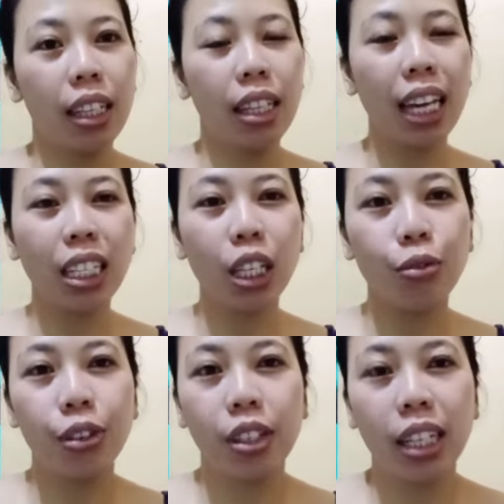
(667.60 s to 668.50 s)
That's
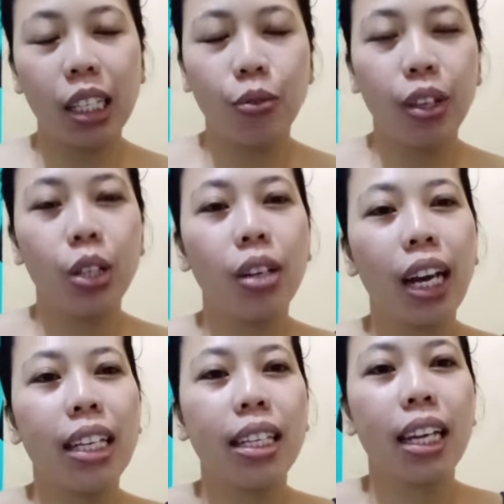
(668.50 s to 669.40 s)
it for today's video,
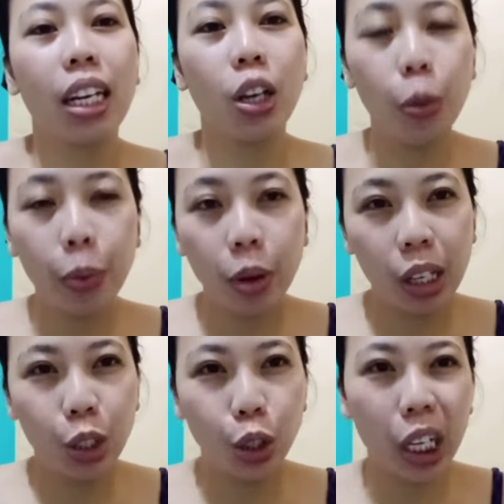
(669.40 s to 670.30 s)
guys, and I hope you
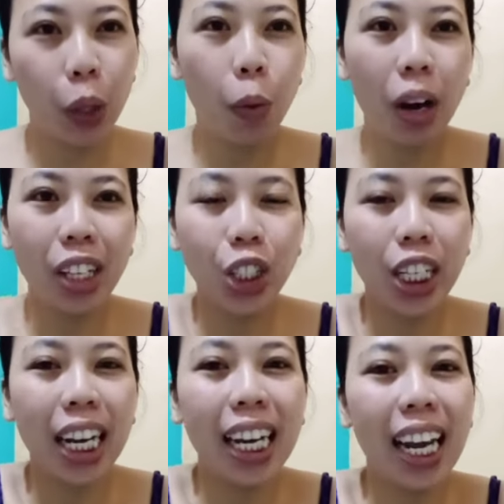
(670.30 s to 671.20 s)
enjoyed
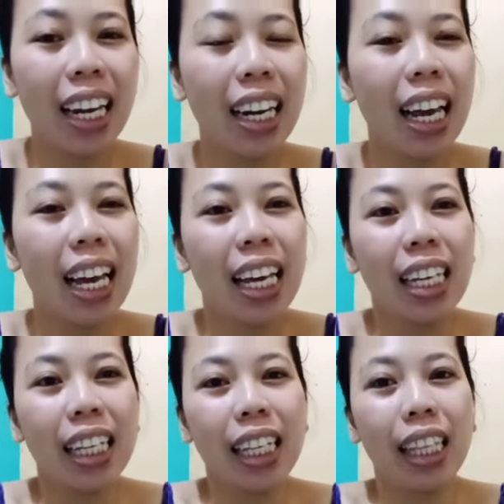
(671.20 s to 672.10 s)
watching, and
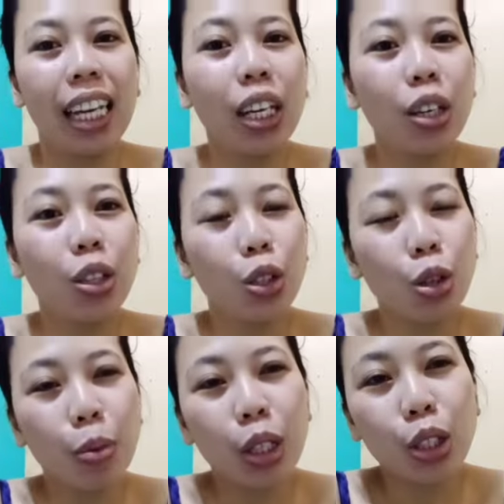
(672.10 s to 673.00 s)
Thank you
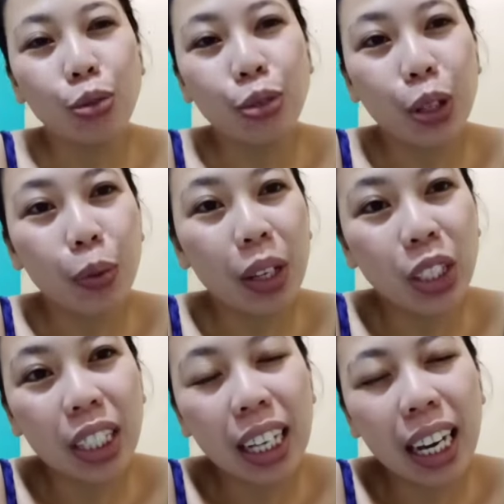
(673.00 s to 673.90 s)
so much for
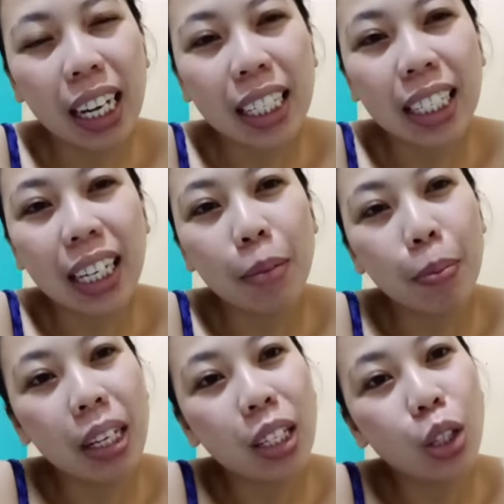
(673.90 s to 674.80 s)
watching guys
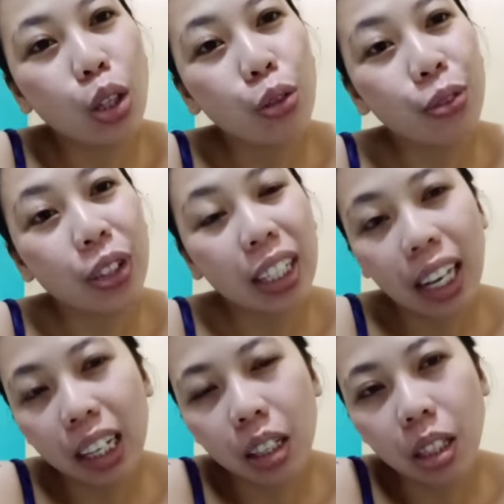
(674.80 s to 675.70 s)
and please don't
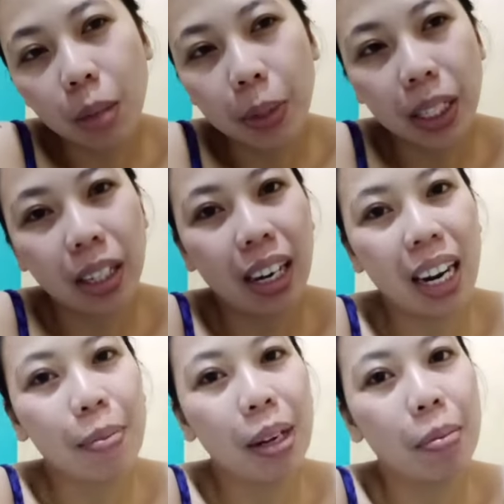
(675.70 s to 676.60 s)
forget to
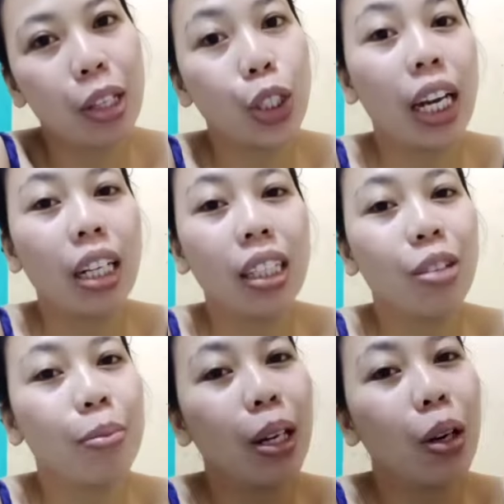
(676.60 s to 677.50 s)
subscribe in my channel
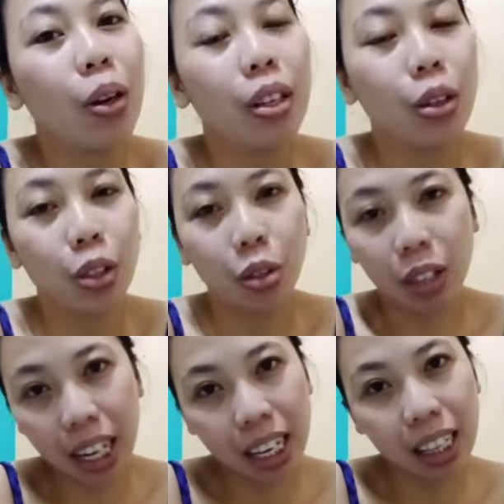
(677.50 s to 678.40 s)
down below and also
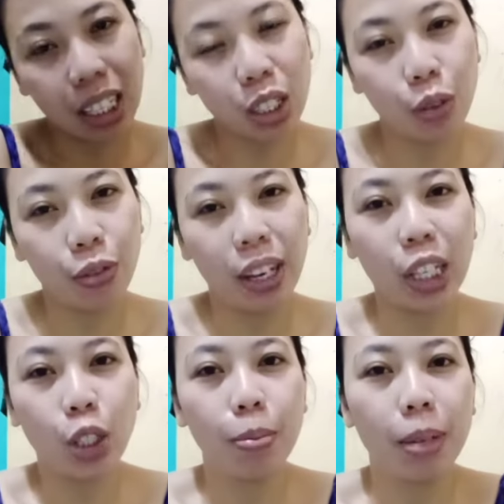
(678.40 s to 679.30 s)
click the
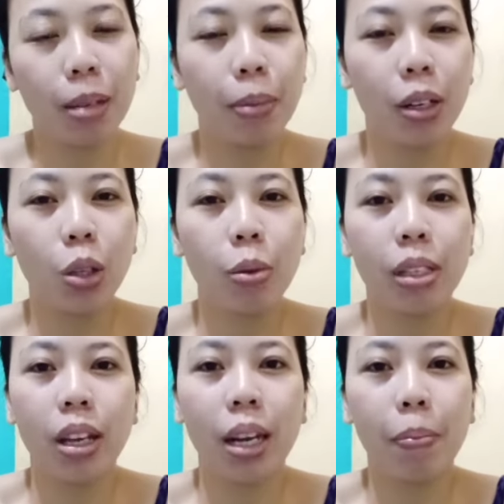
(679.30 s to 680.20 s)
notification bell para
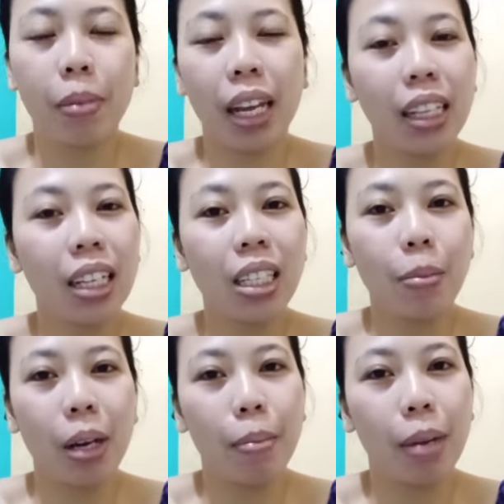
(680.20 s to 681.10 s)
always kayo updated
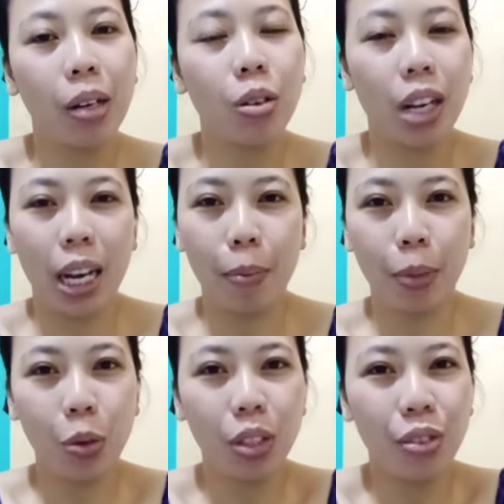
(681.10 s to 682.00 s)
sa mga bagong
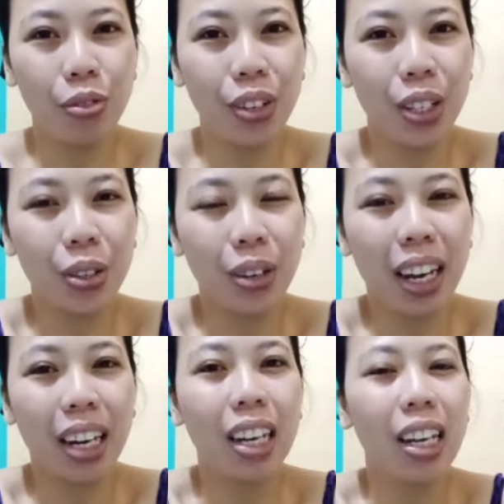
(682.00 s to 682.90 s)
i-upload na video
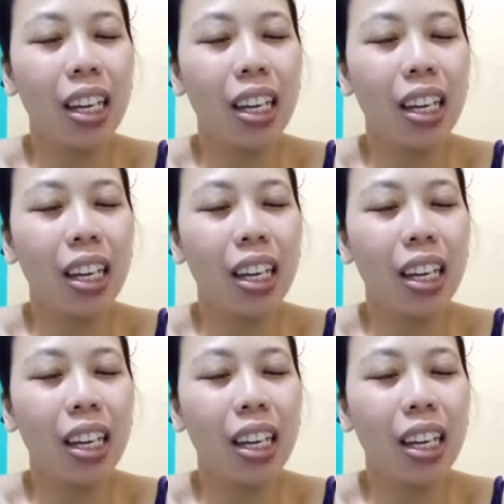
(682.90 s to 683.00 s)
and